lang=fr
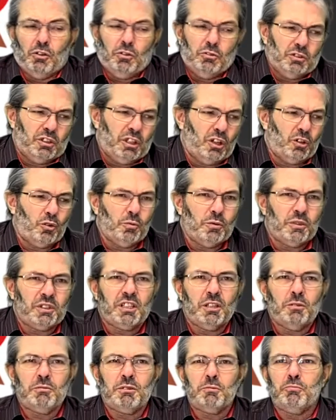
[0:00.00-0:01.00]
ça a
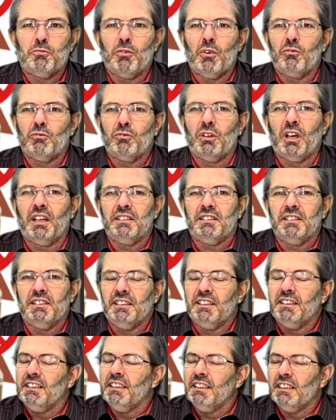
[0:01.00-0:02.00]
commencé un petit peu à vous
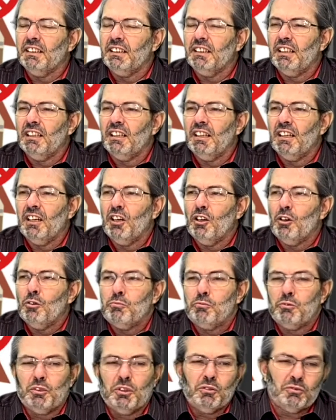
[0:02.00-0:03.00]
gratter,
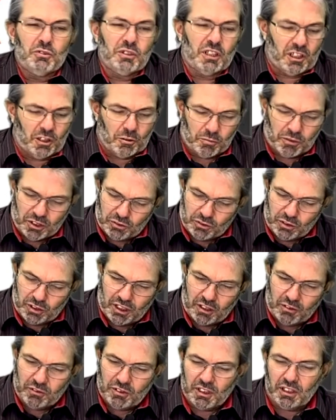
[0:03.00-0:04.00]
puis vous êtes aperçu
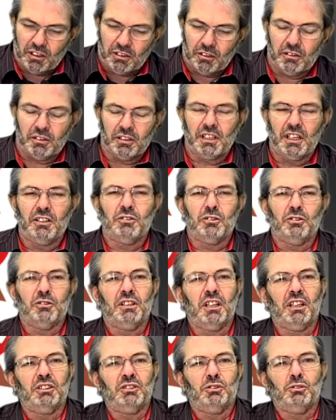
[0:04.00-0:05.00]
qu'il y avait euh, quelques
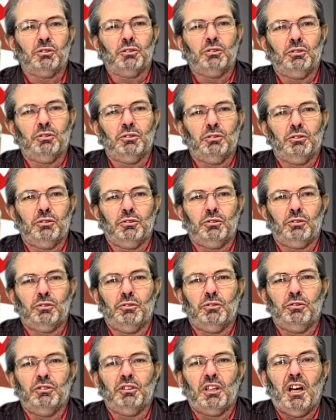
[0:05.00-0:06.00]
taches sur le, sur
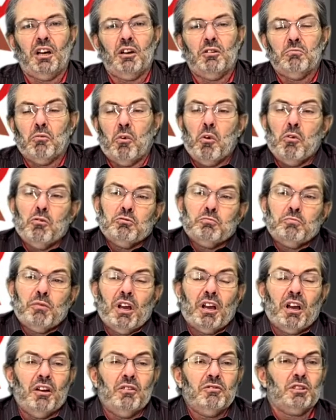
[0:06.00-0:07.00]
le drap. c'est
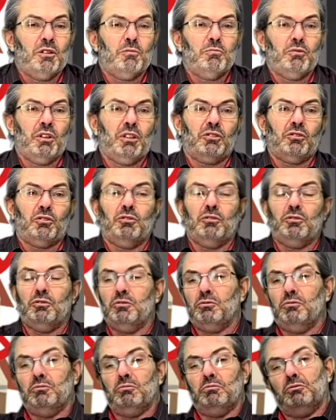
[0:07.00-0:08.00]
pas grave, ça peut être.
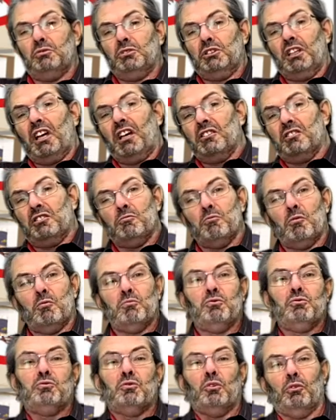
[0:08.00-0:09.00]
Euh, j'ai gratté mon
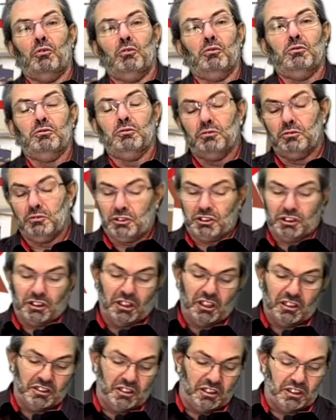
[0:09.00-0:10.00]
bouton, euh, j'ai
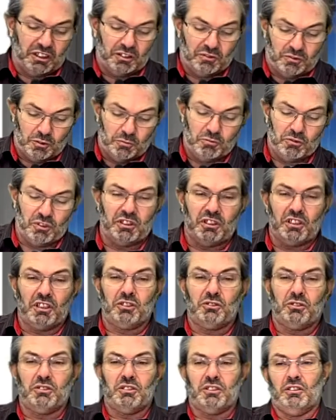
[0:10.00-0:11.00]
raté, j'ai fait une petite
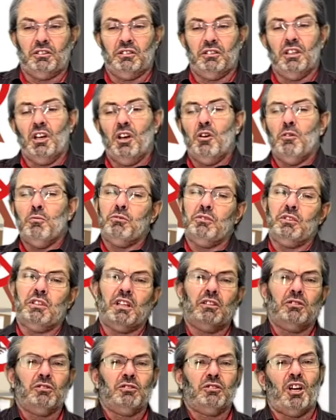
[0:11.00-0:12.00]
tache de sang. Puis
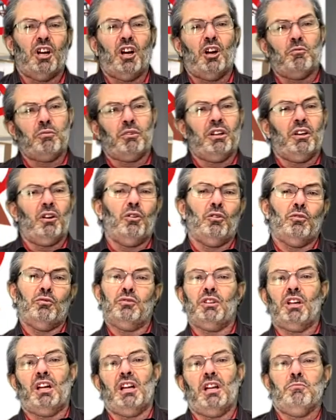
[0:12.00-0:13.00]
quelques temps après, en
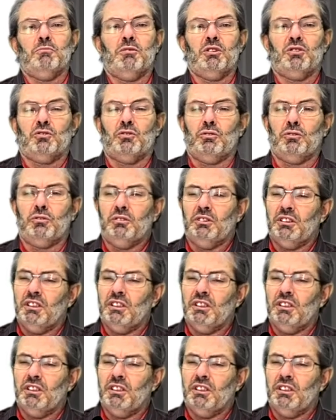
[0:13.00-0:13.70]
revenant à la maison,